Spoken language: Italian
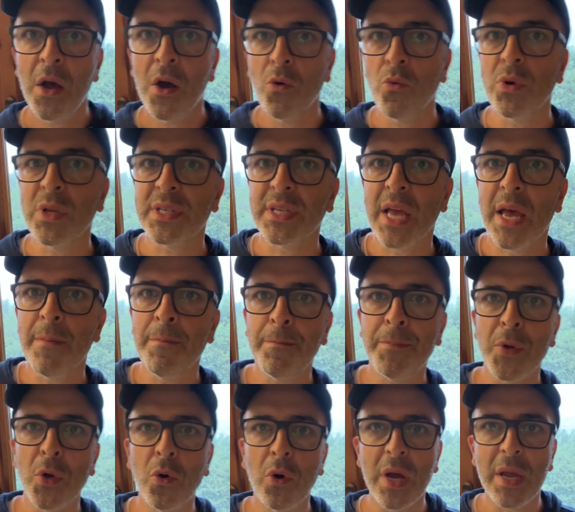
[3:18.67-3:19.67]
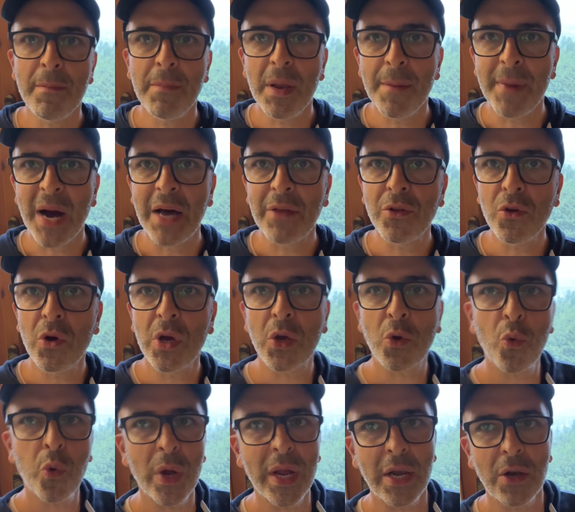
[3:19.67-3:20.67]
Un esempio emblematico è
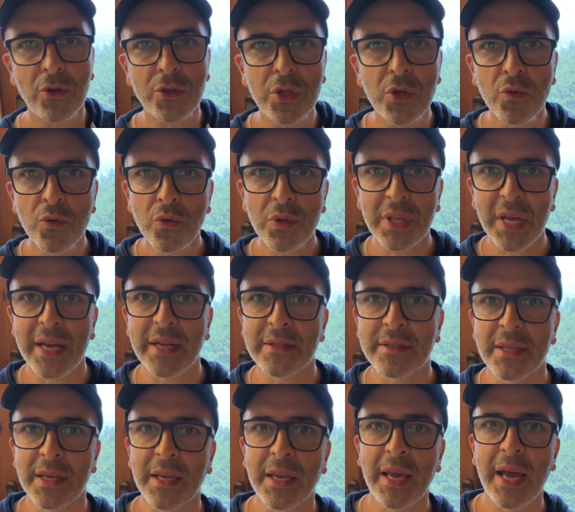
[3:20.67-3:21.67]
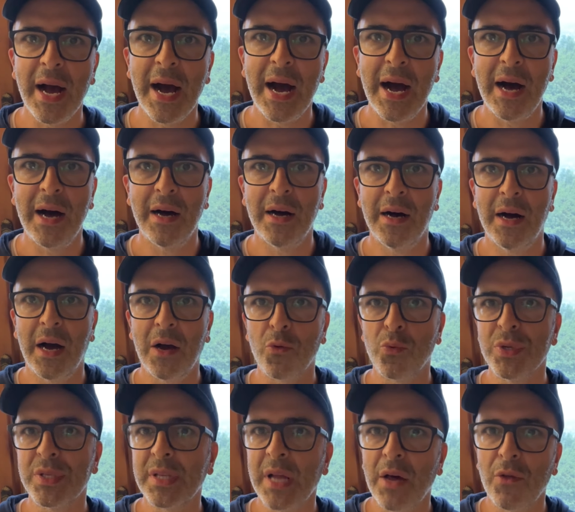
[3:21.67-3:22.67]
quello di un utente che ha uh,
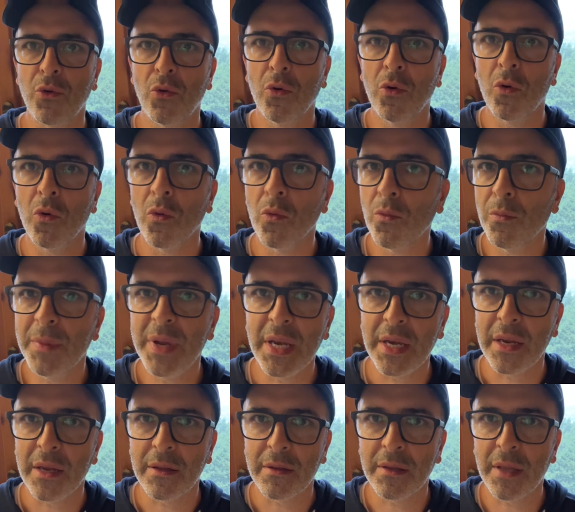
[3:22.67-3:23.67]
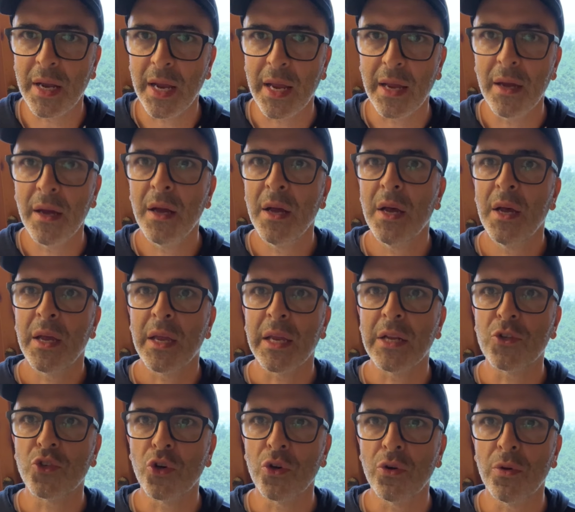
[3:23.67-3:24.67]
acquistato un, un Mini 3
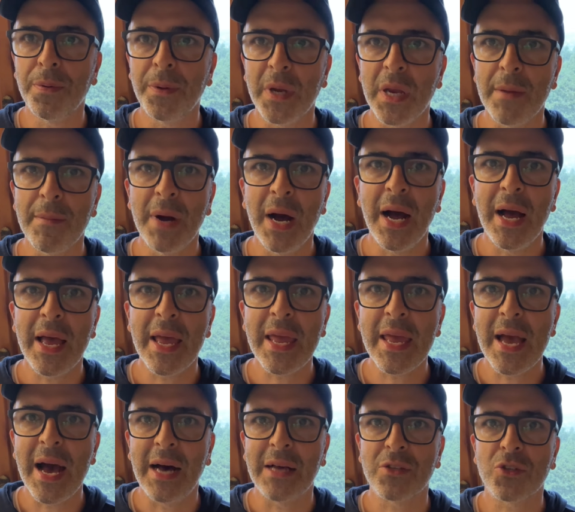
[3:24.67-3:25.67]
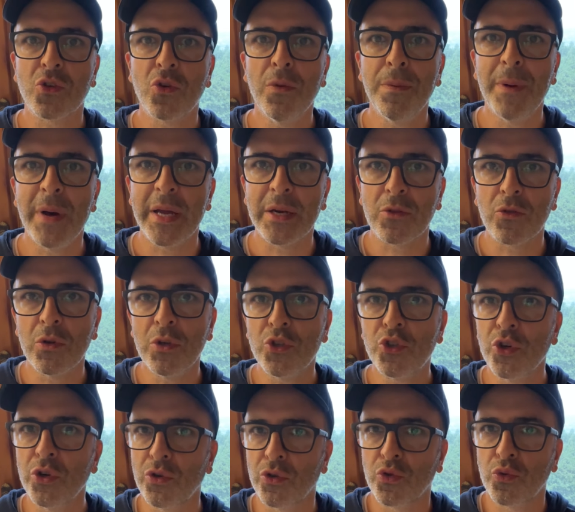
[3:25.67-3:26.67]
il giorno prima e ha scoperto il
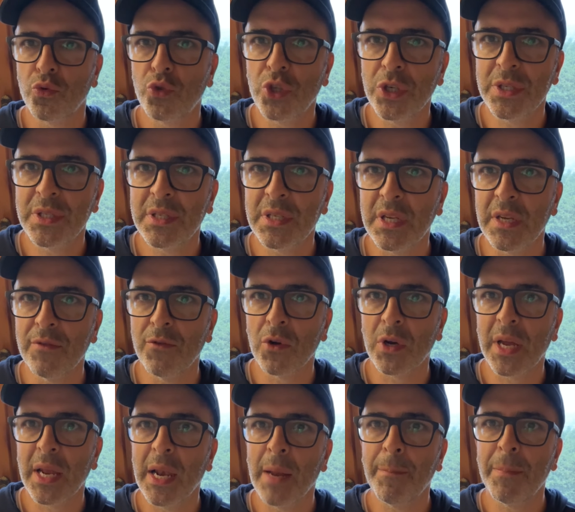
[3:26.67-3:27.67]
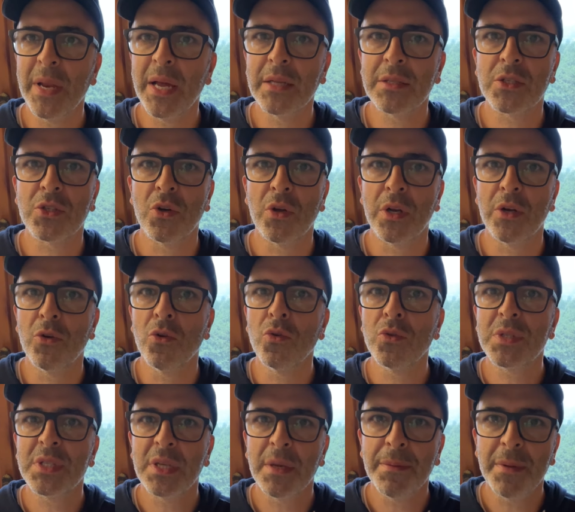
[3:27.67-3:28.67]
giorno successivo che l'applicazione
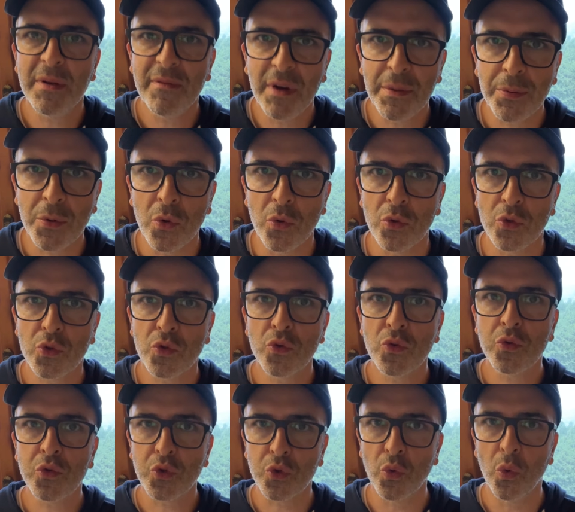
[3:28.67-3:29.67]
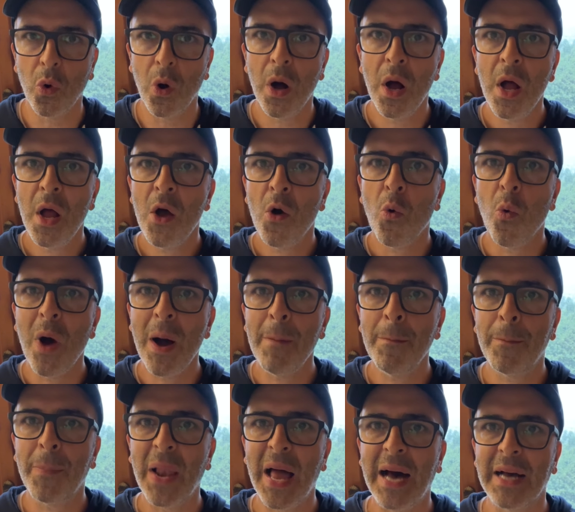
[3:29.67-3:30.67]
non si apriva più sul suo
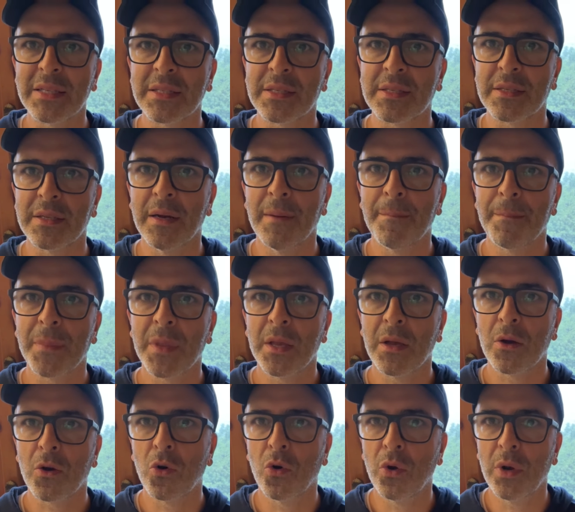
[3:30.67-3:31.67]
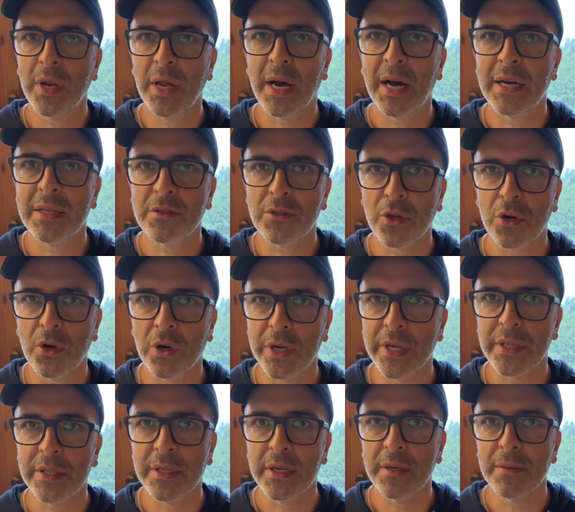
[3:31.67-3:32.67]
OnePlus con
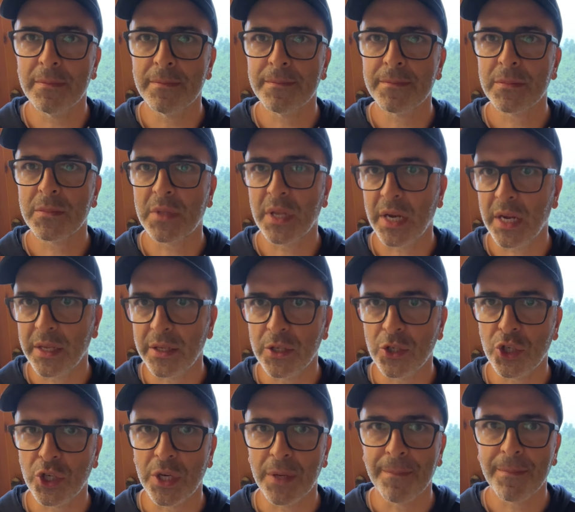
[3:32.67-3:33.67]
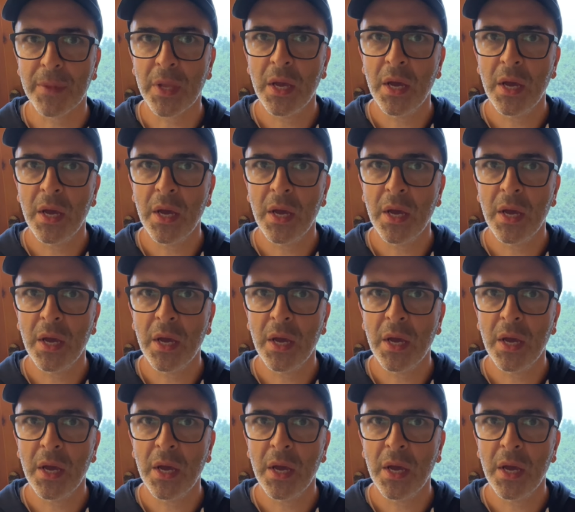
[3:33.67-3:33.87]
Android 13.